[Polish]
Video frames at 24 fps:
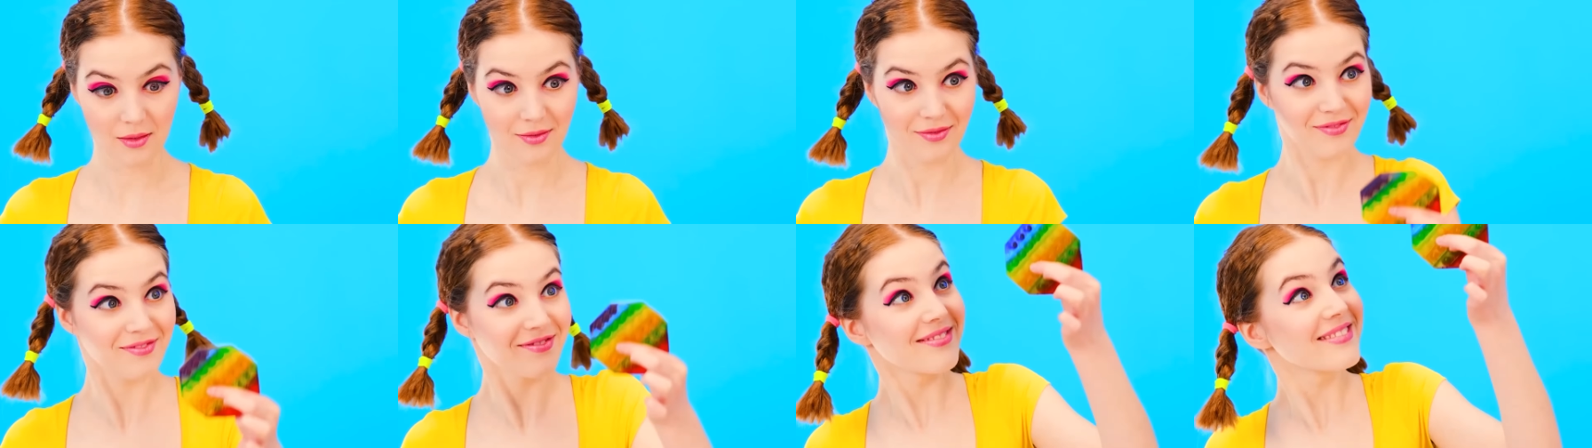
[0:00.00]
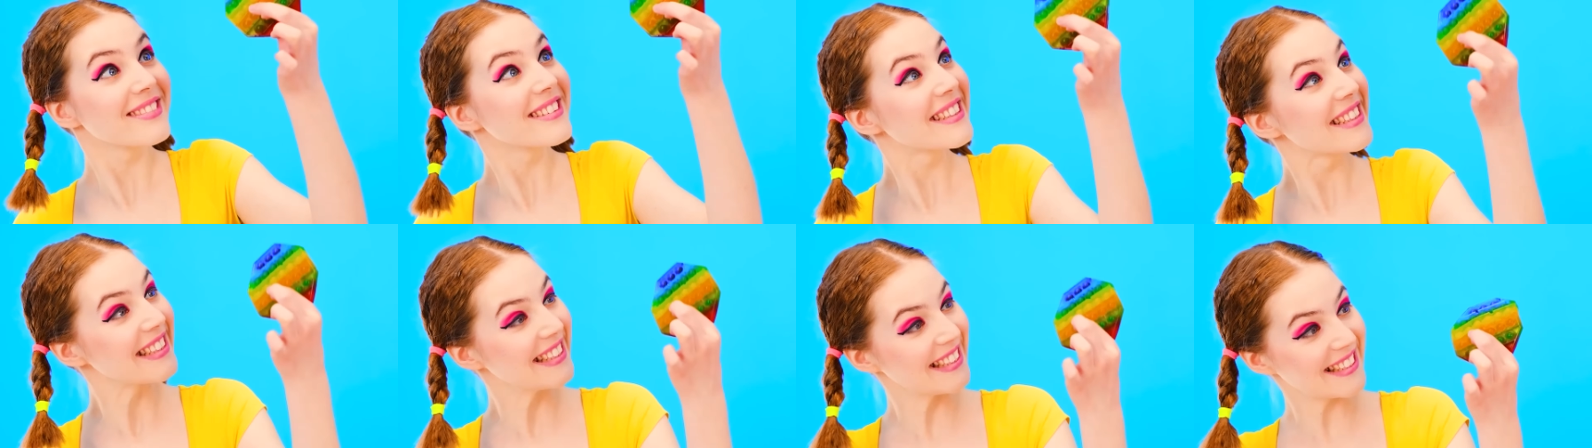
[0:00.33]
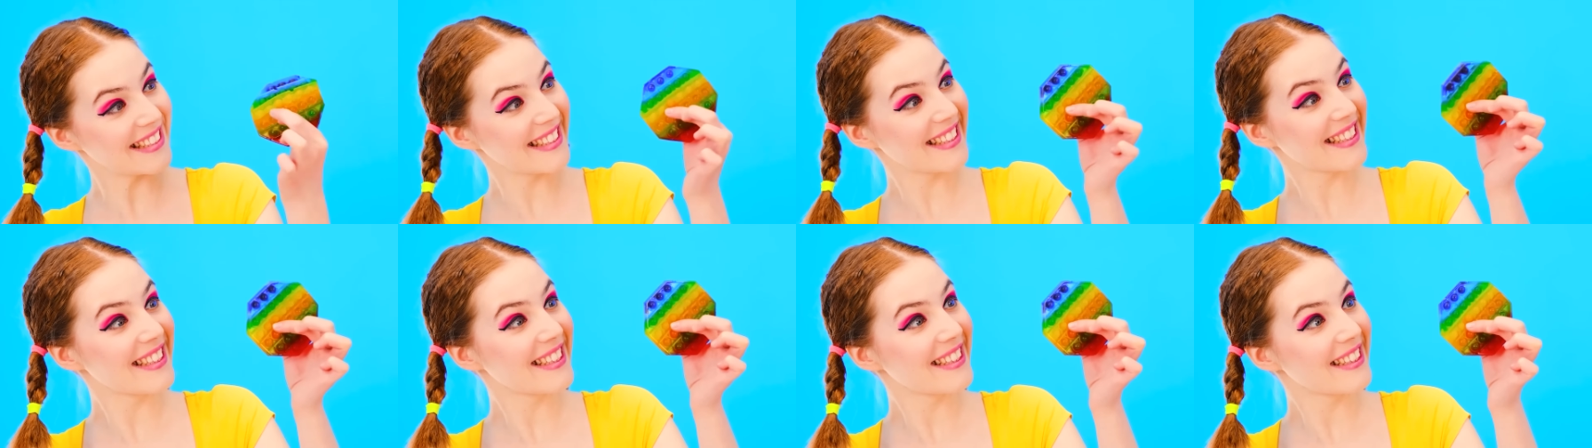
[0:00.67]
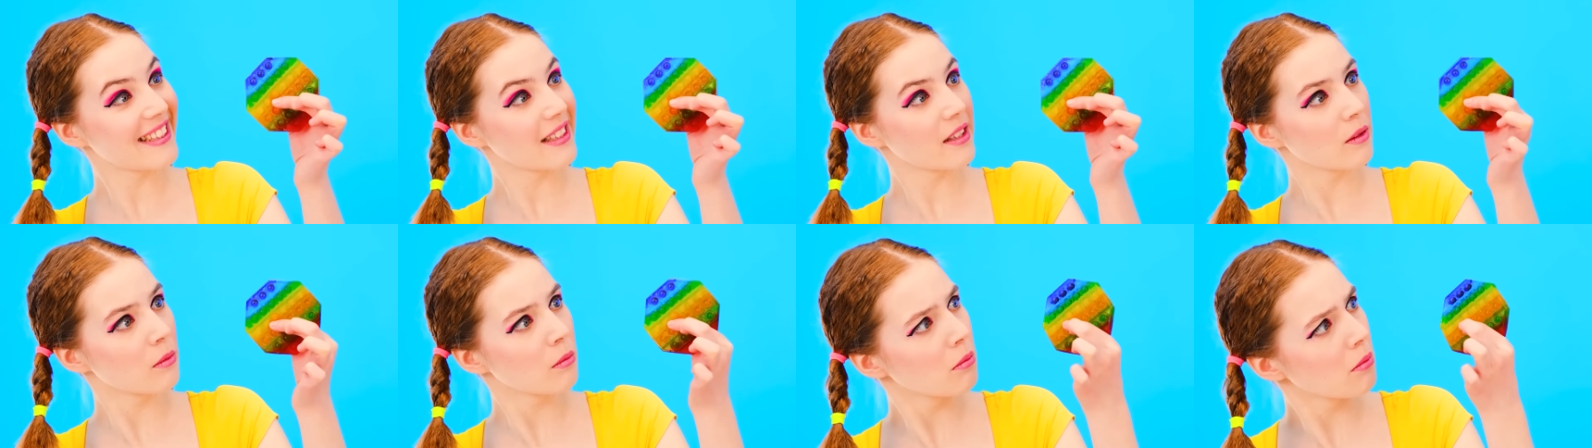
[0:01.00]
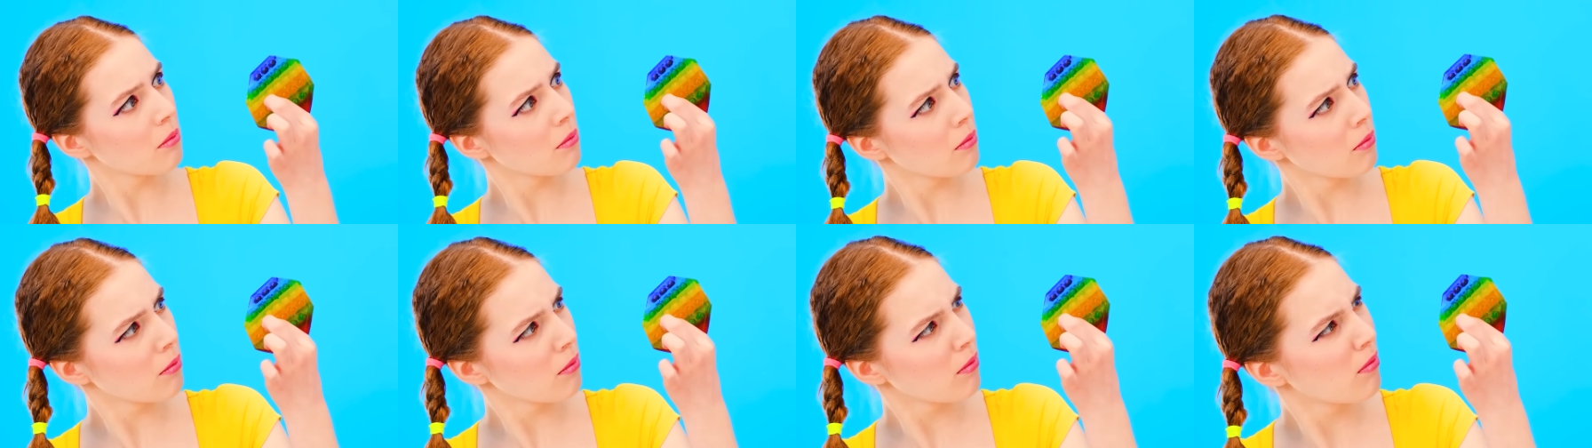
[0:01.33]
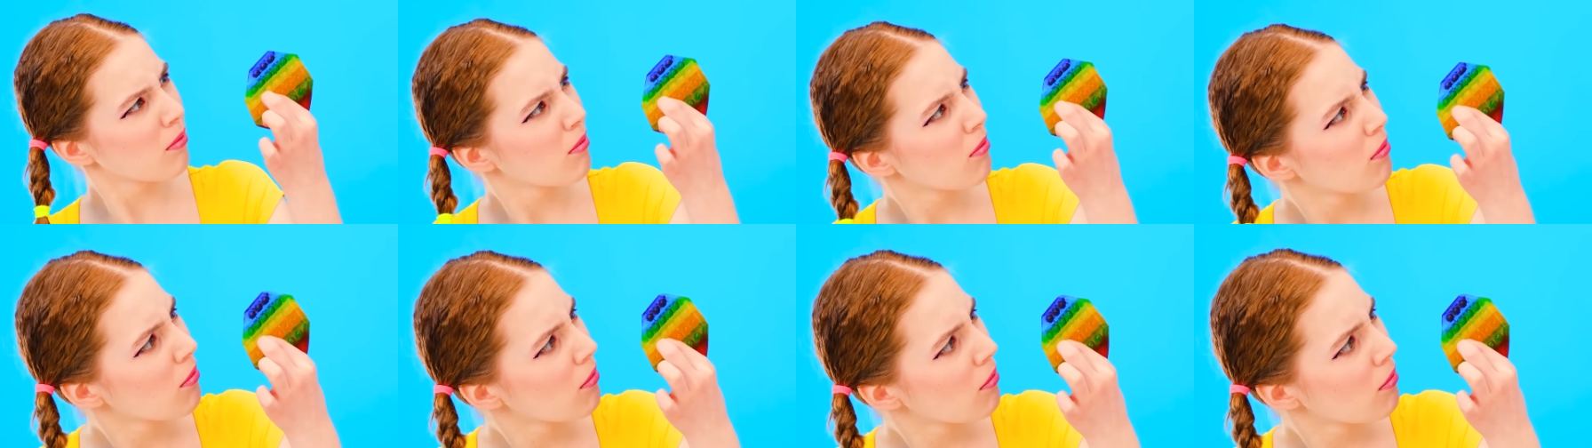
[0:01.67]
Są troszkę dziwne.
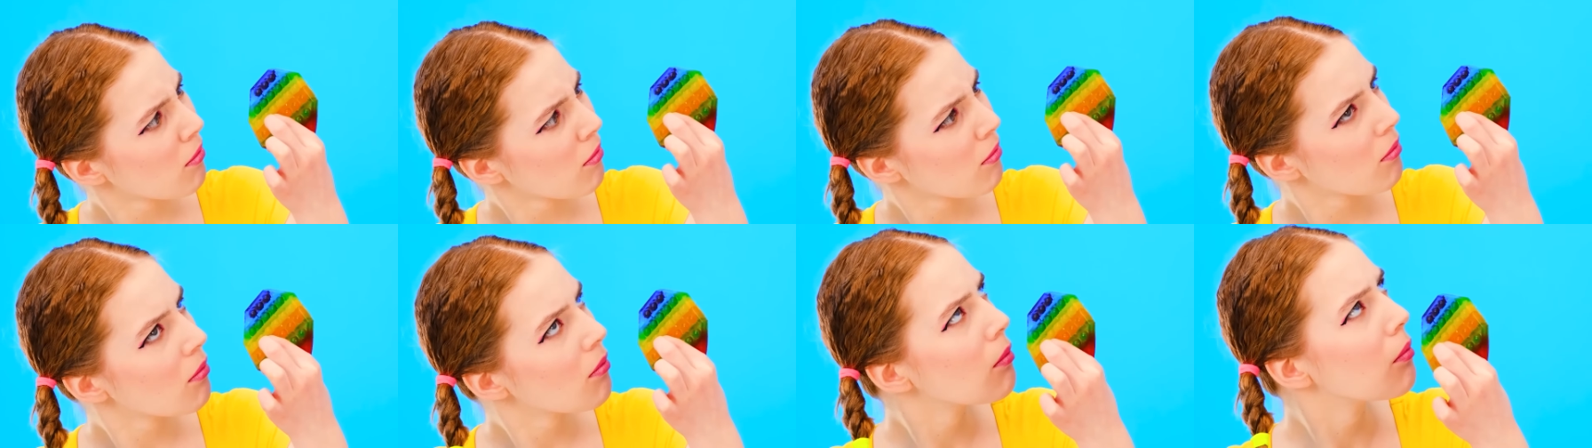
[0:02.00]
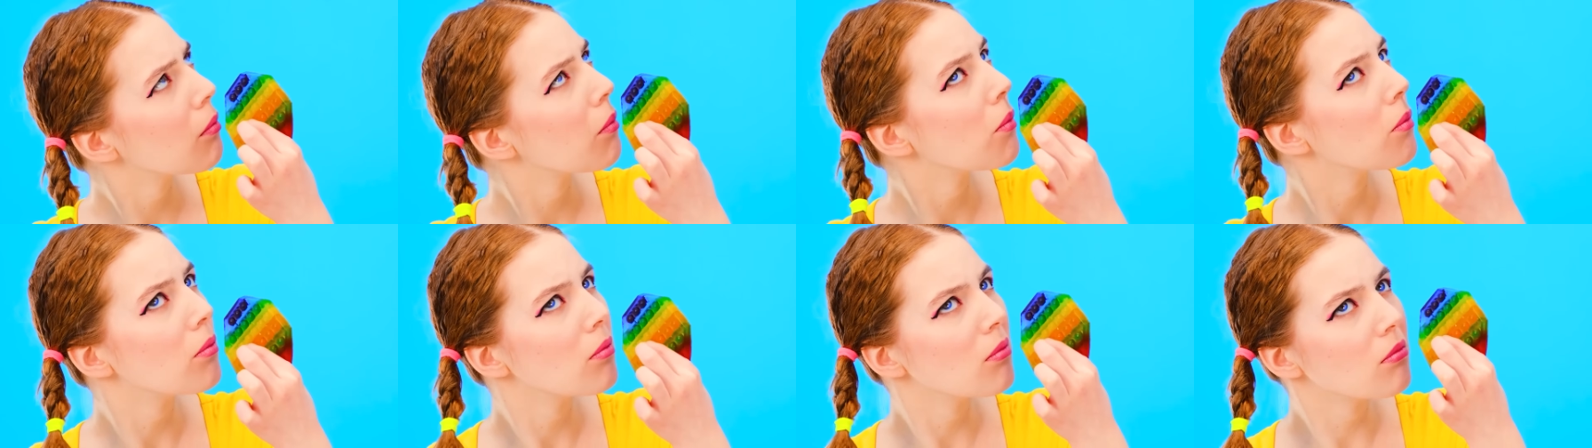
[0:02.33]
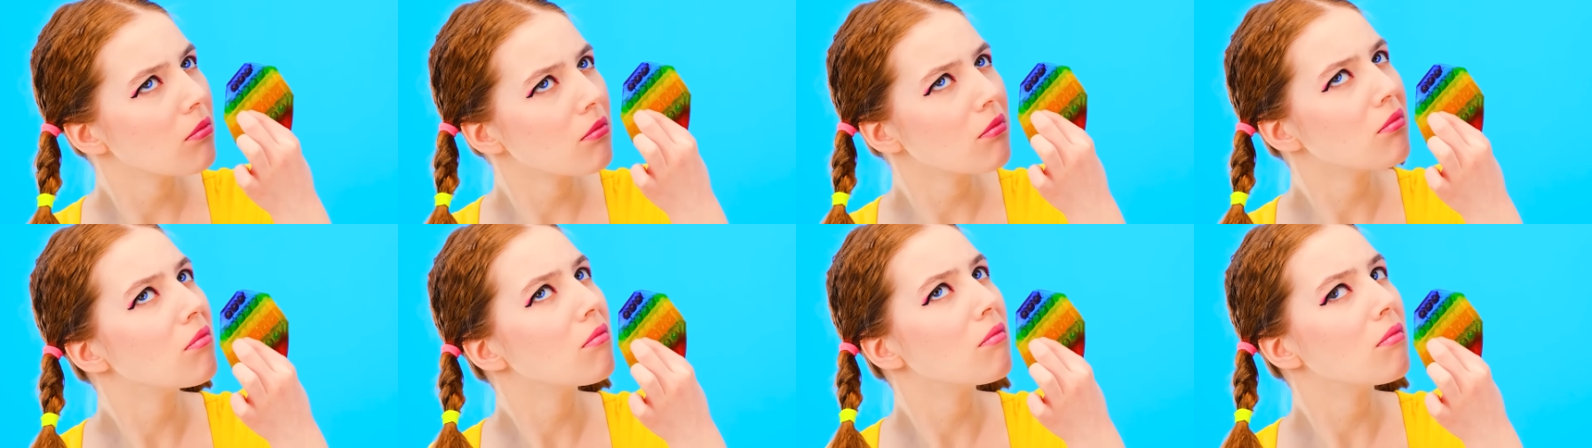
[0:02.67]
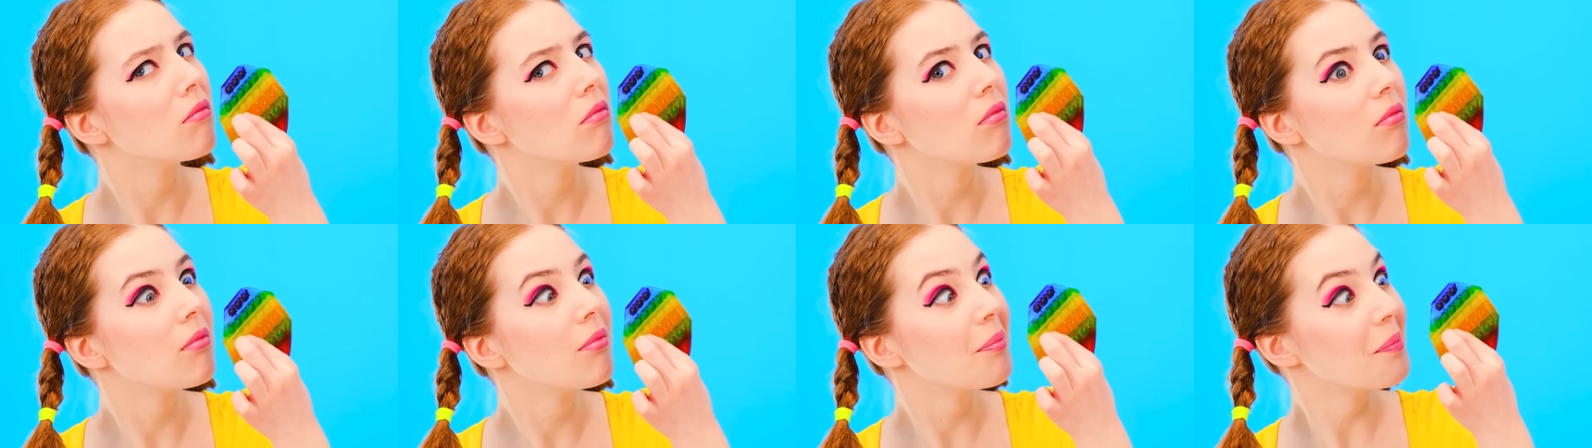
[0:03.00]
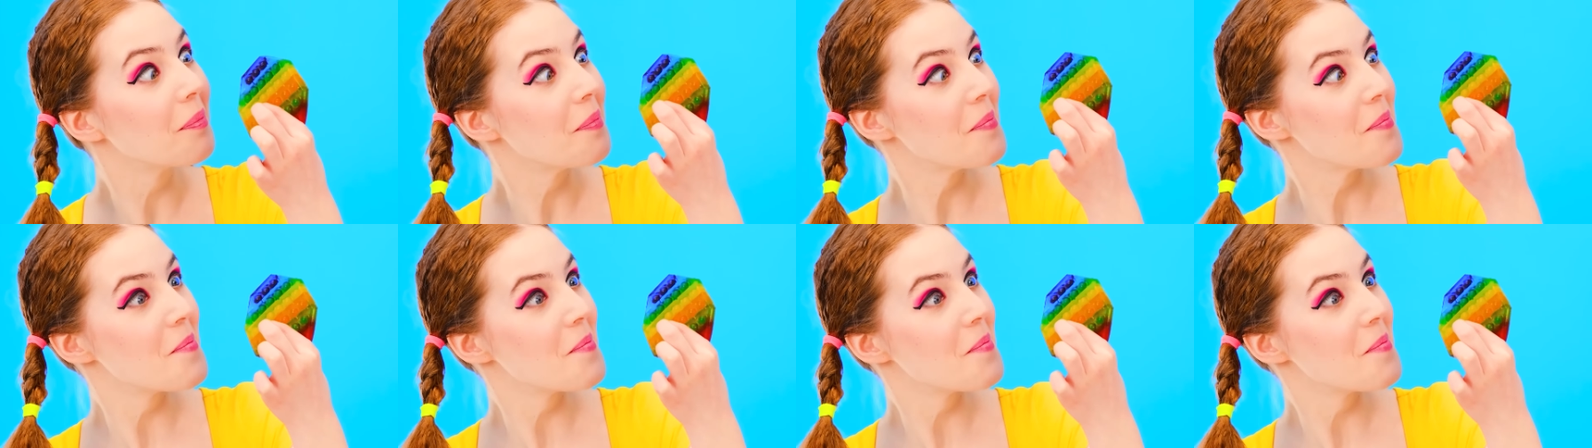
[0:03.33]
Ładnie pachną.